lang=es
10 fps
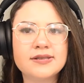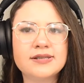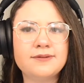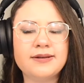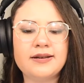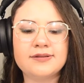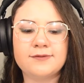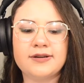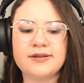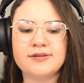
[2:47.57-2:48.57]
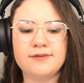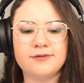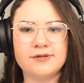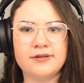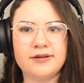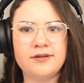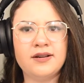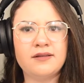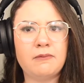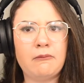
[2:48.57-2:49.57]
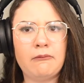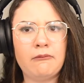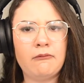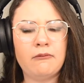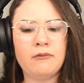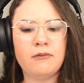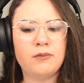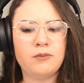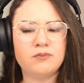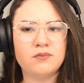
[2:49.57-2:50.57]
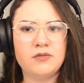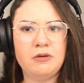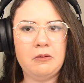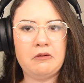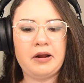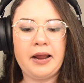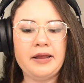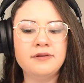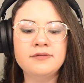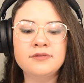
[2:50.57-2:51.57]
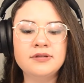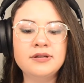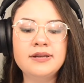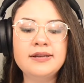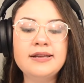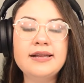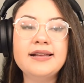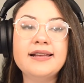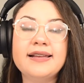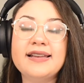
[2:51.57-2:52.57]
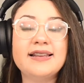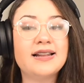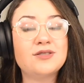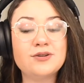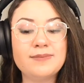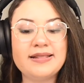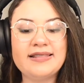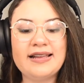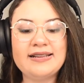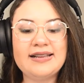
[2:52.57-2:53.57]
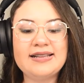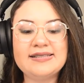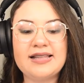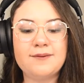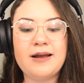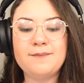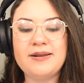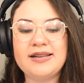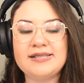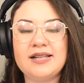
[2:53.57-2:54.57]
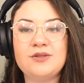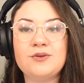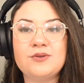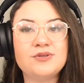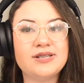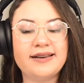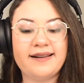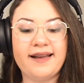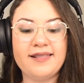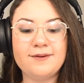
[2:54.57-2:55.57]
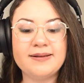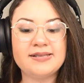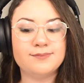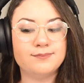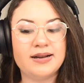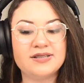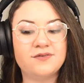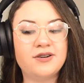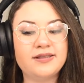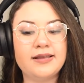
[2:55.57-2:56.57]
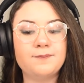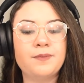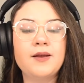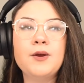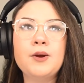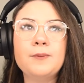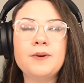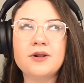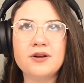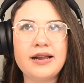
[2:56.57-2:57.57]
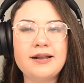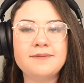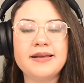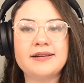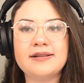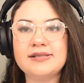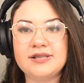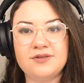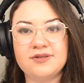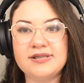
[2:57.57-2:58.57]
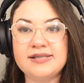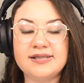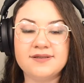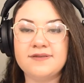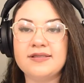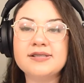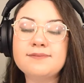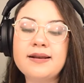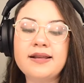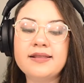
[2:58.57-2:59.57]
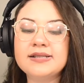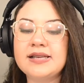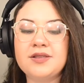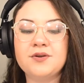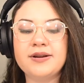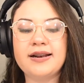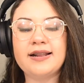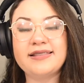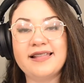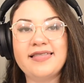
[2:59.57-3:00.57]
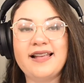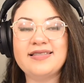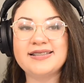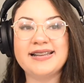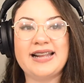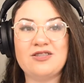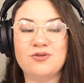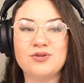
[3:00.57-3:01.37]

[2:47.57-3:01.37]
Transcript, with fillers: describir a las mujeres como solteronas. Ok. Y la tormenta estaba amenazando con ser cada vez más fuerte, por lo que el viernes entonces ese fin de semana decidió ir a la tienda antes de que